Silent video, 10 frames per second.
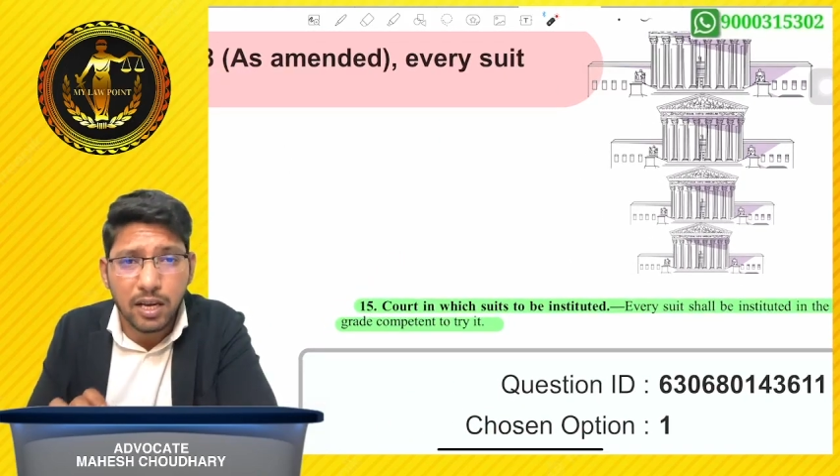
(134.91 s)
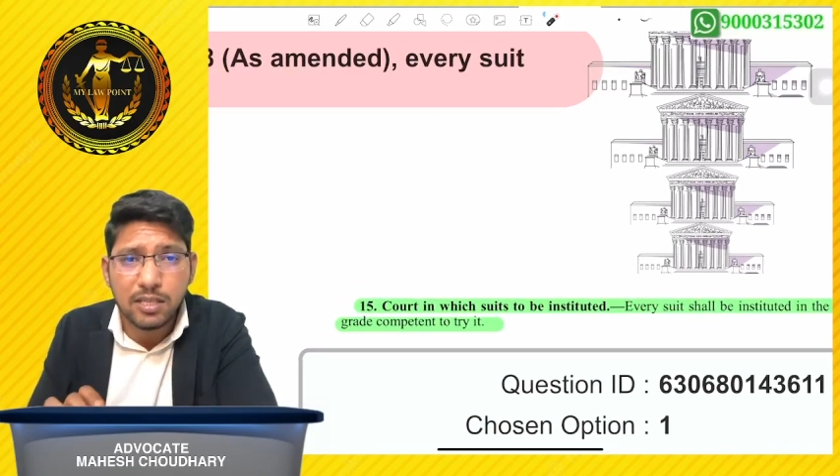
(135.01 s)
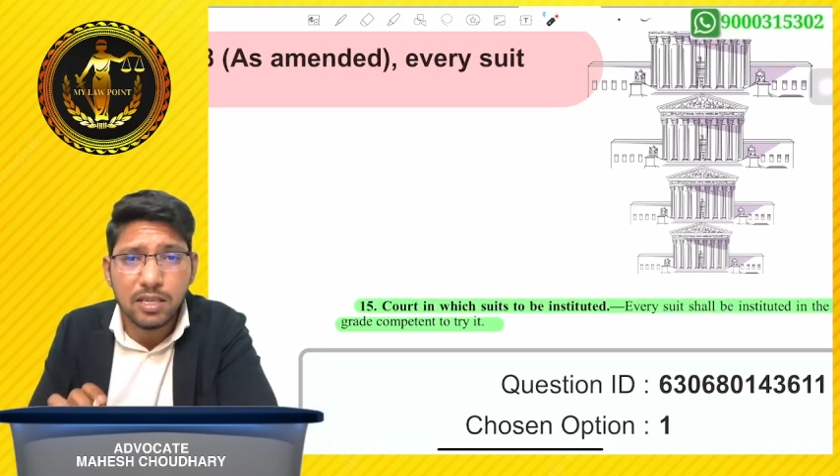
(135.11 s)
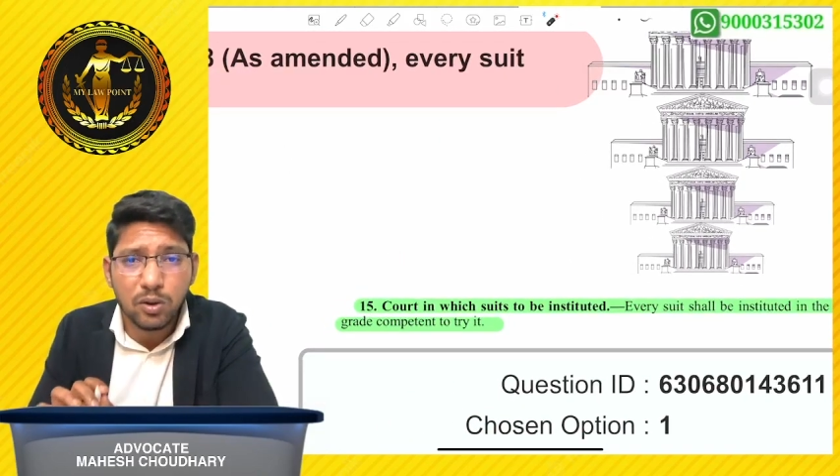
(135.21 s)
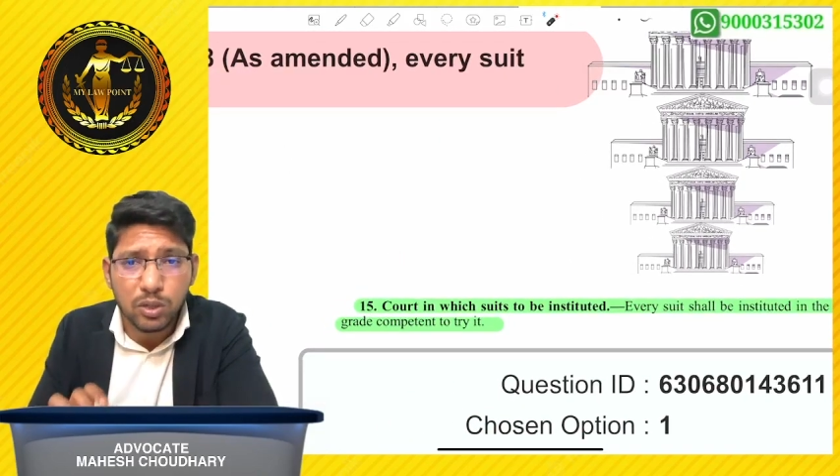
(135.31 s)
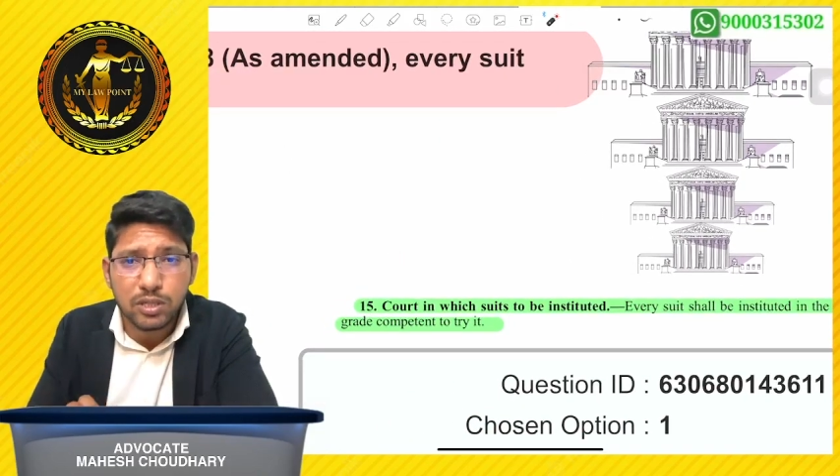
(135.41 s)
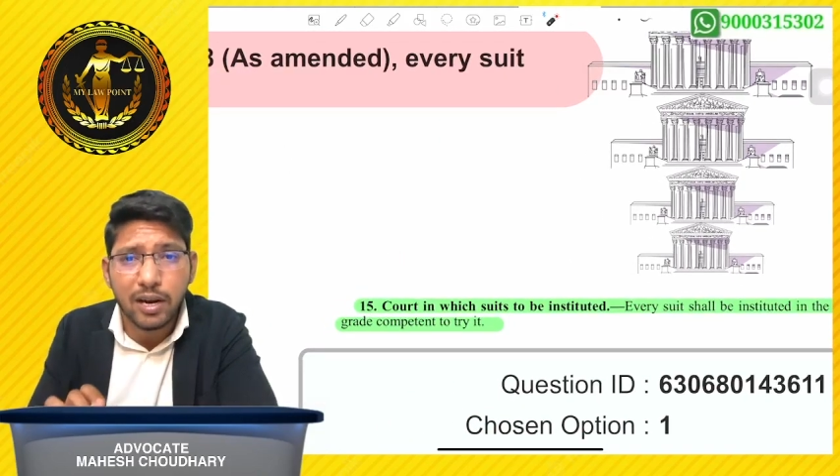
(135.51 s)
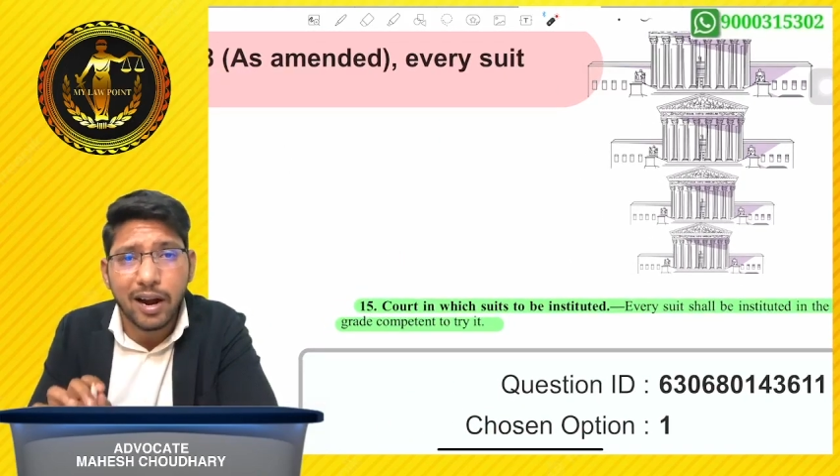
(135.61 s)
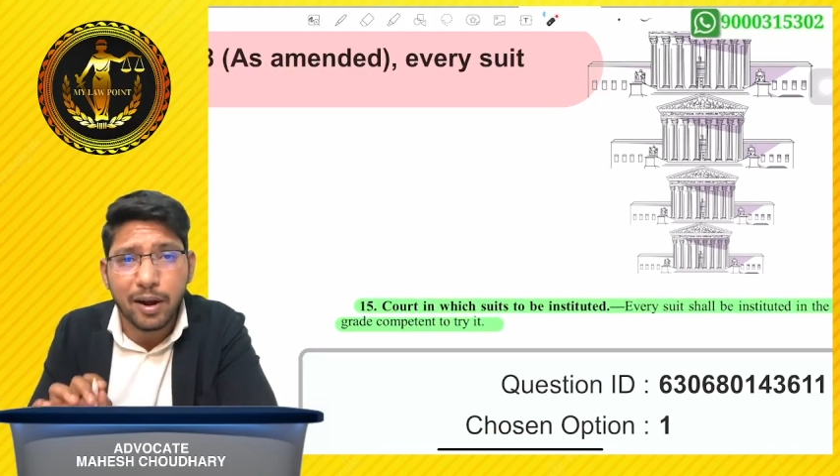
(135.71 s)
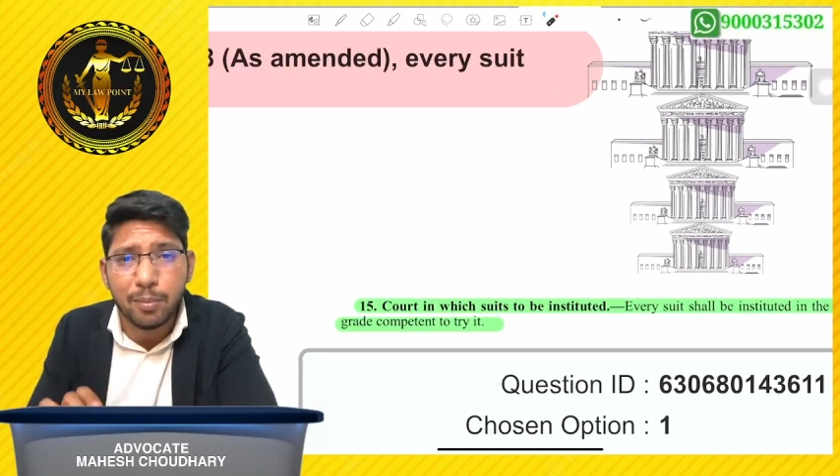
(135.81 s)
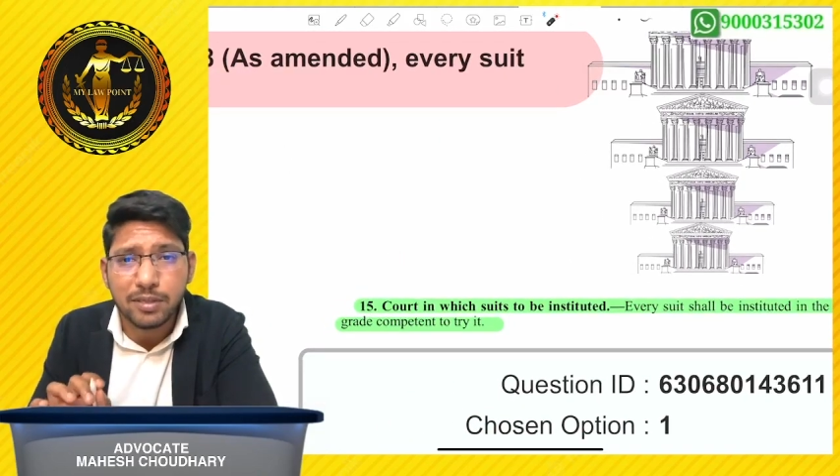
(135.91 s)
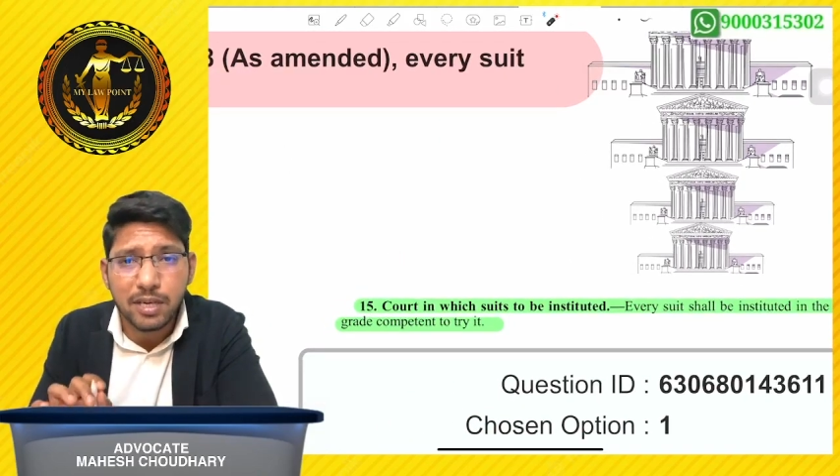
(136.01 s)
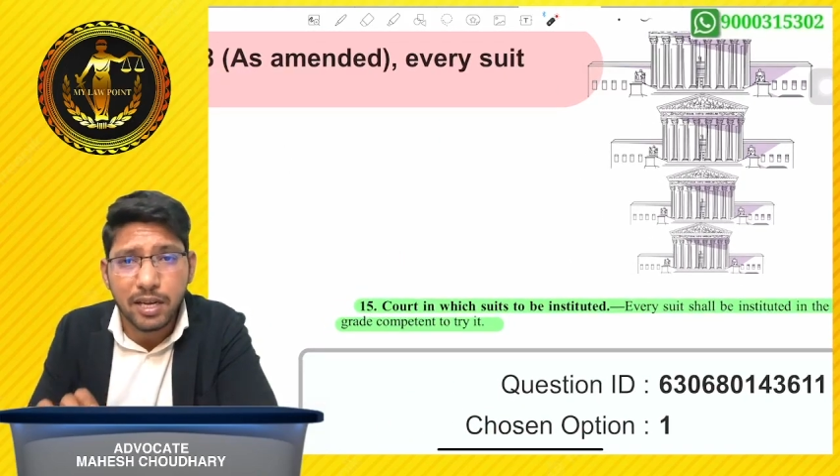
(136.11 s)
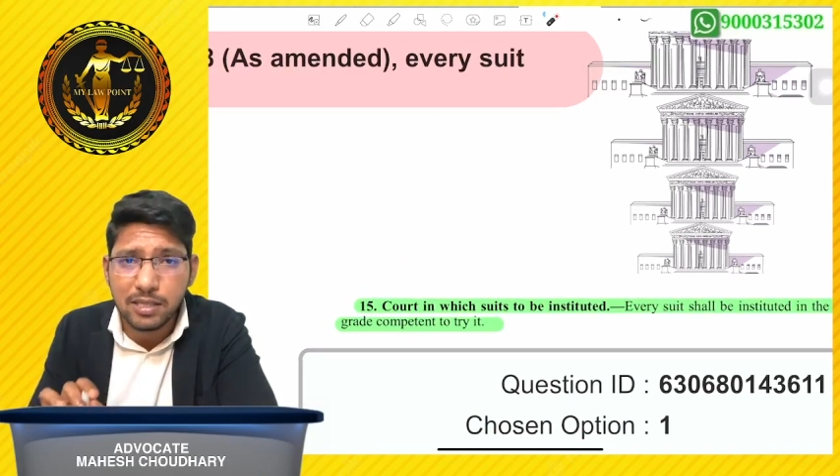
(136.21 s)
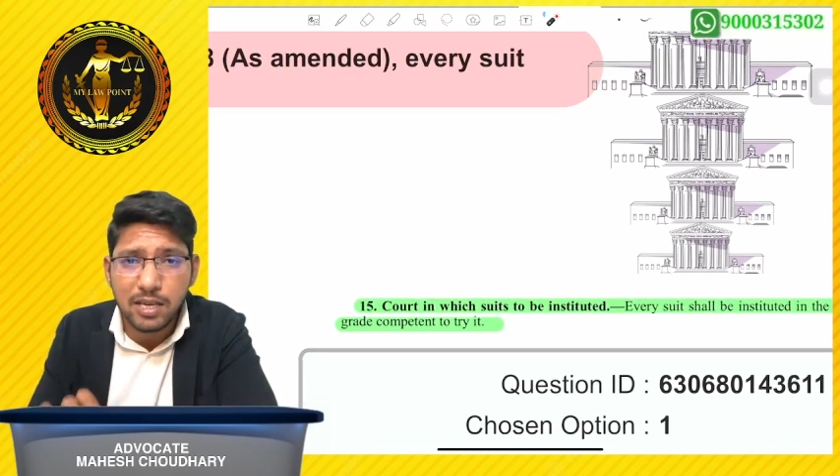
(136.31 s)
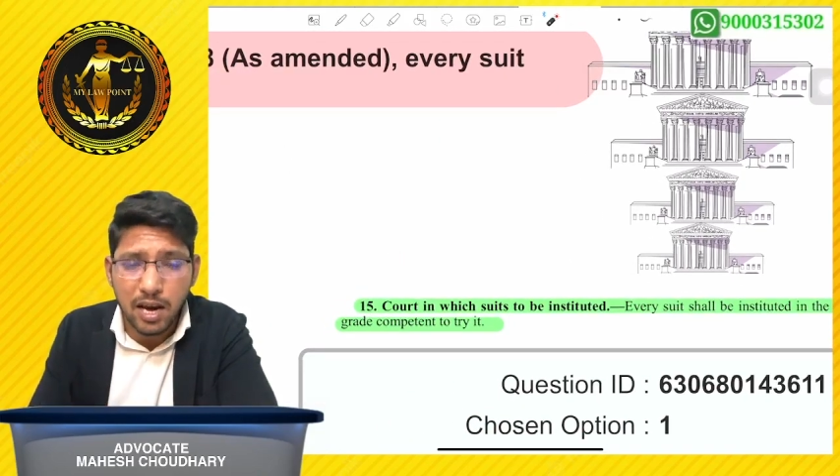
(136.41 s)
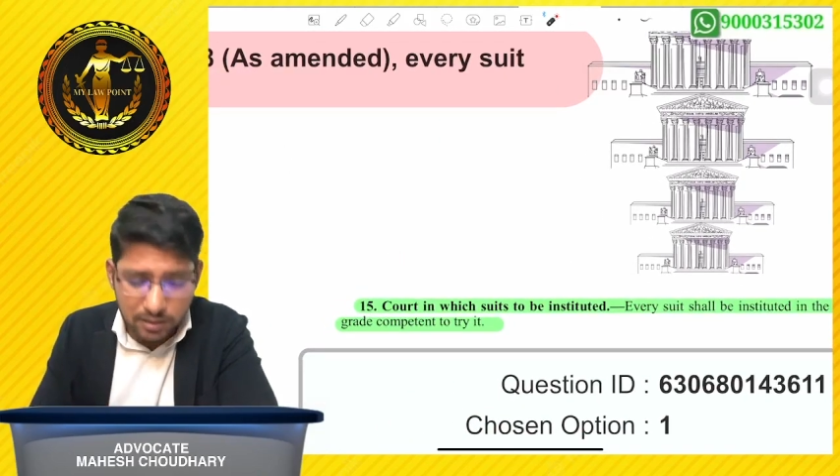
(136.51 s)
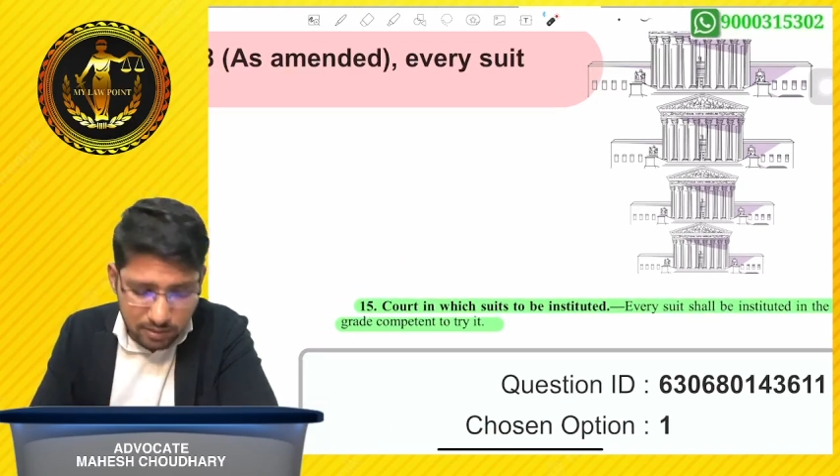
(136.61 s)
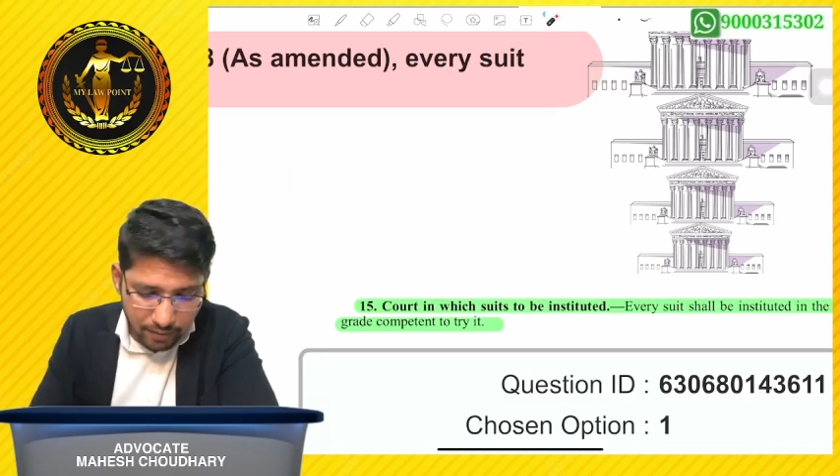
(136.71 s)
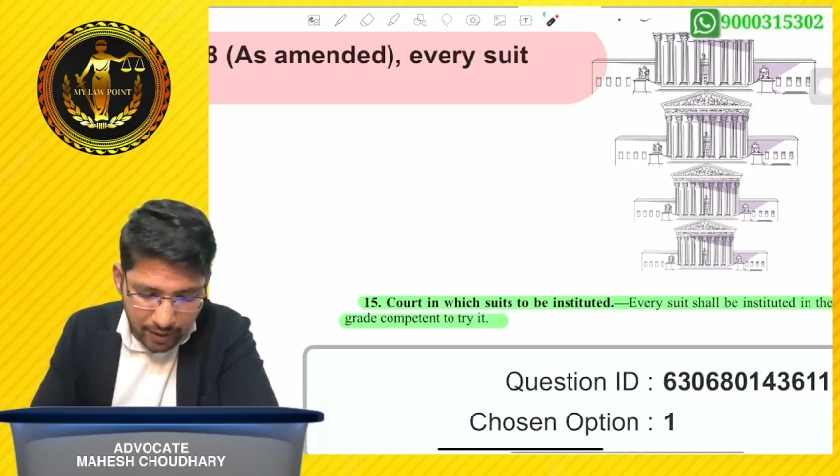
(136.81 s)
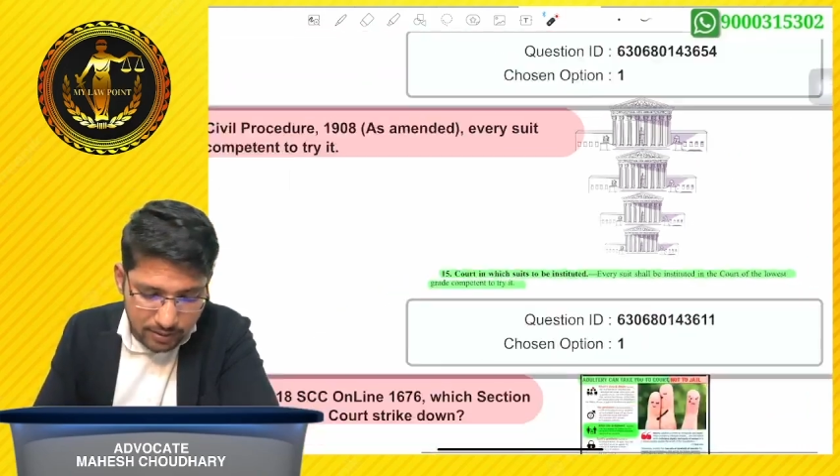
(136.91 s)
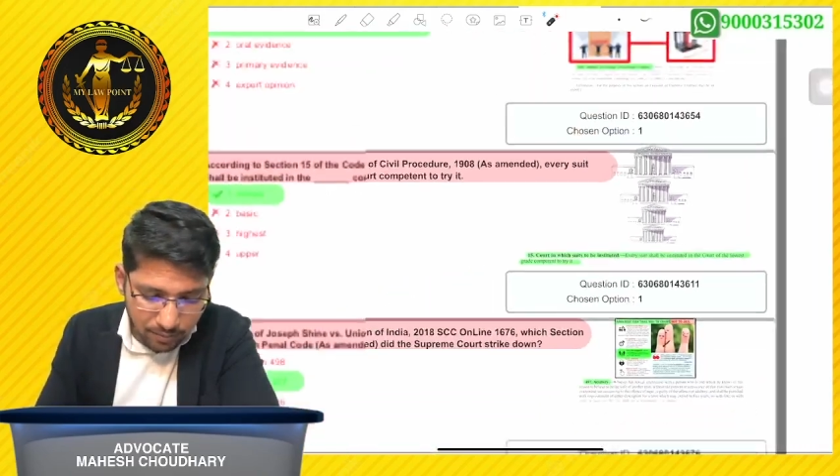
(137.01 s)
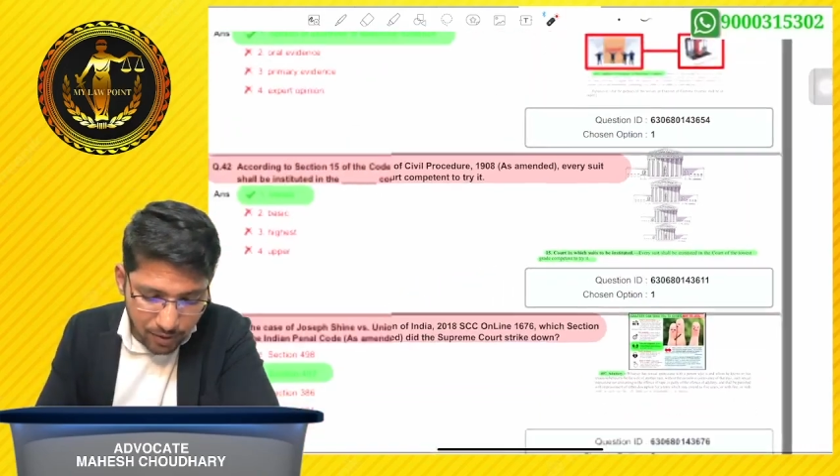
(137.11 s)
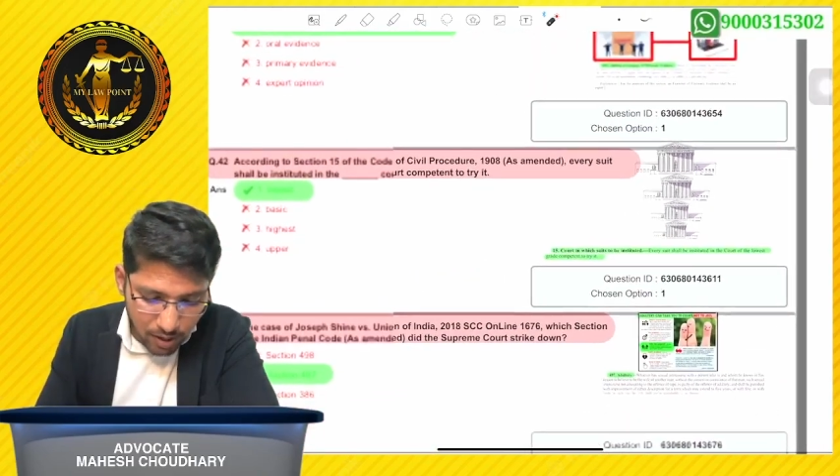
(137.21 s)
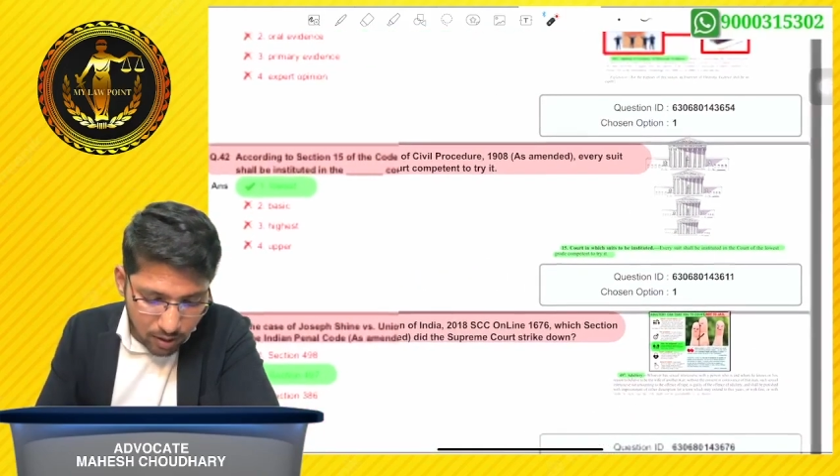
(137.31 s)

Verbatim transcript: ఈజీ క్వశ్చన్ హండ్రెడ్ పర్సెంట్ ఈజీ ఆన్సర్ రైట్ సార్